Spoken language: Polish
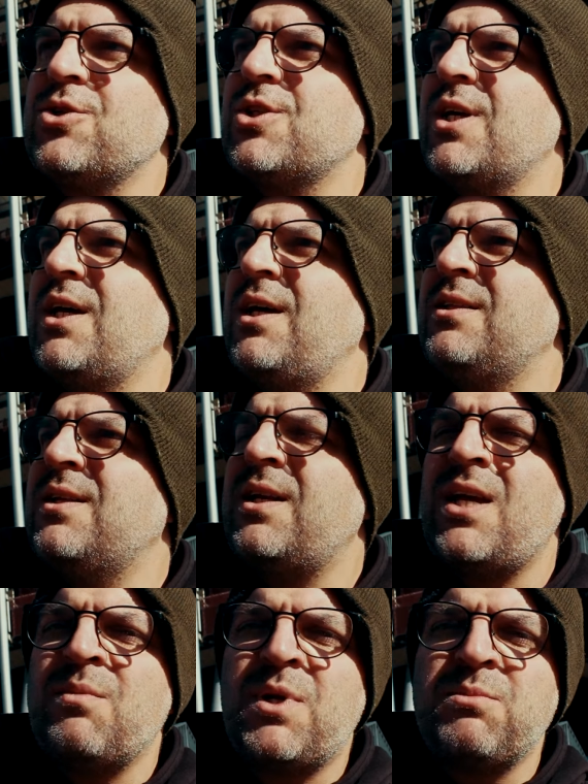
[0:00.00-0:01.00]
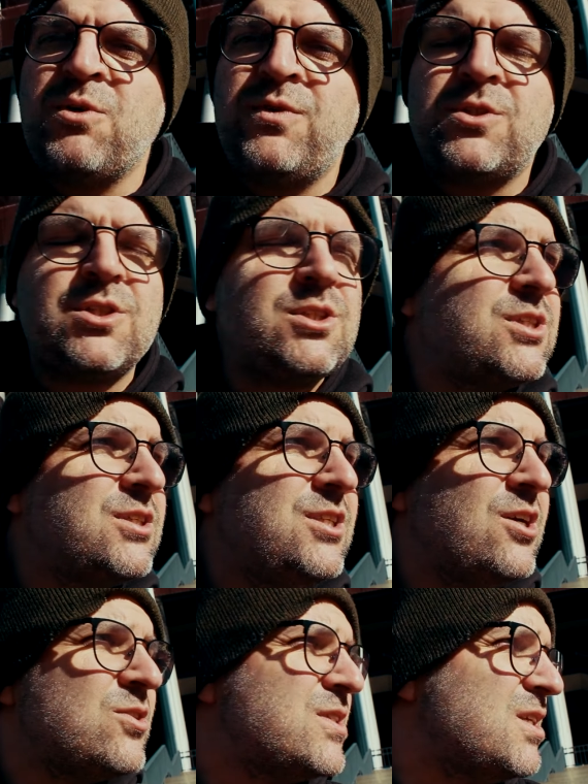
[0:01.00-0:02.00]
że Daria Abramowicz
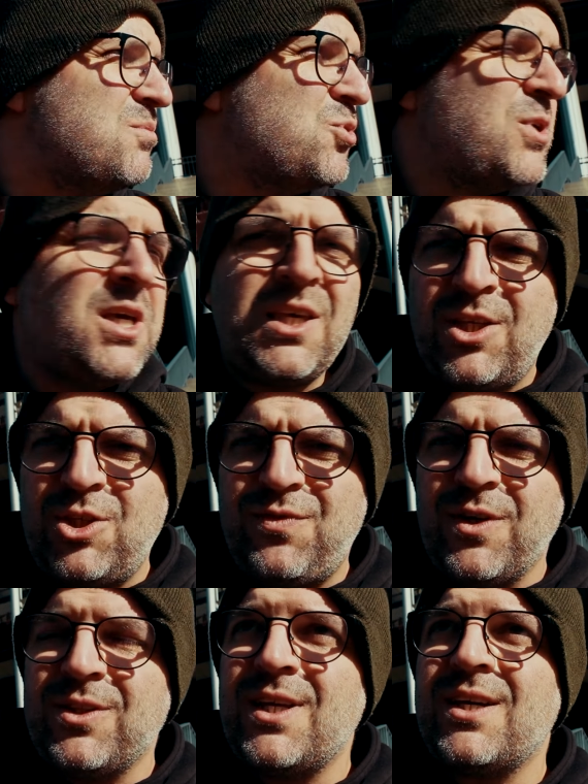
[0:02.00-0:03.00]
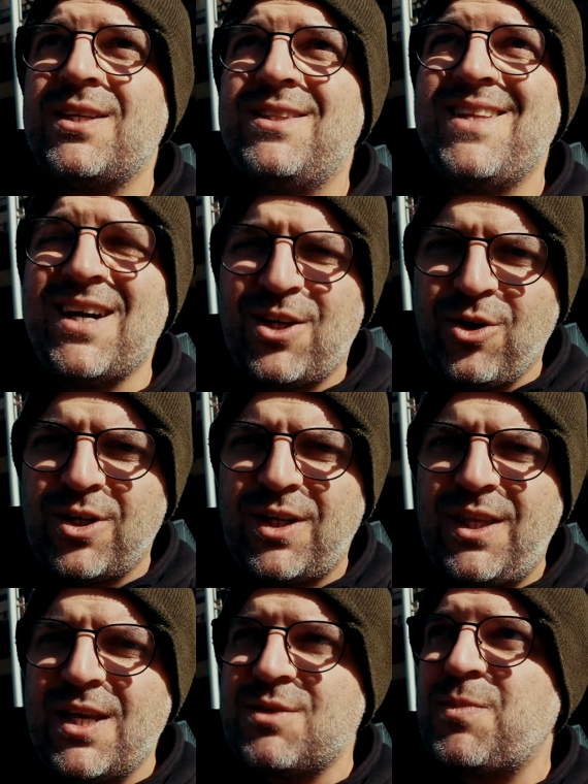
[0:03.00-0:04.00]
nie odstępuje Igi Świątek na krok.
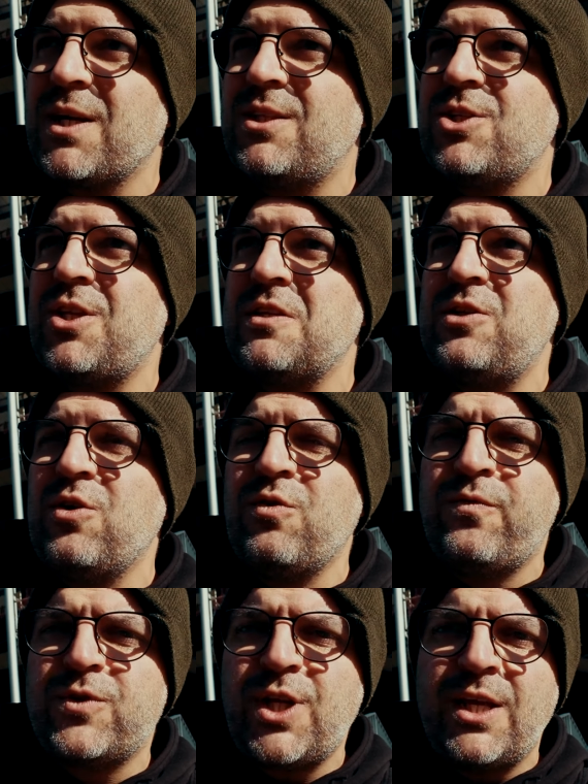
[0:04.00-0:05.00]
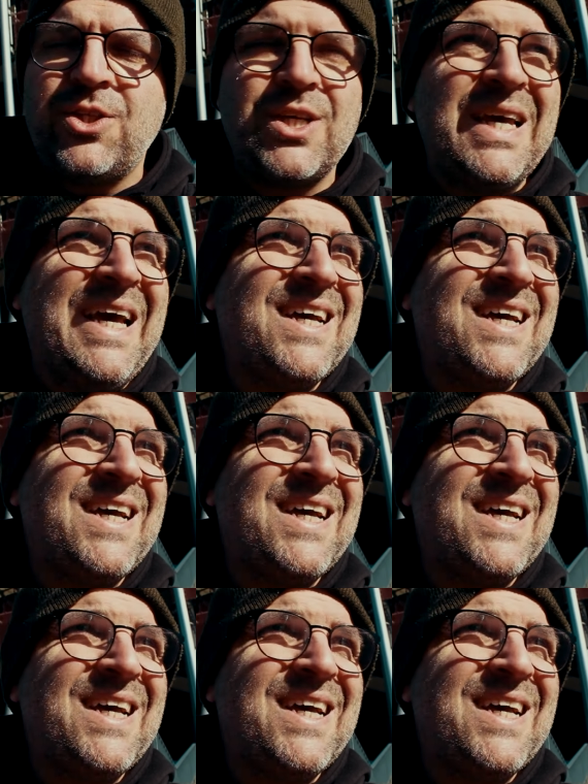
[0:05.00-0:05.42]
Jest praktycznie z nią wszędzie.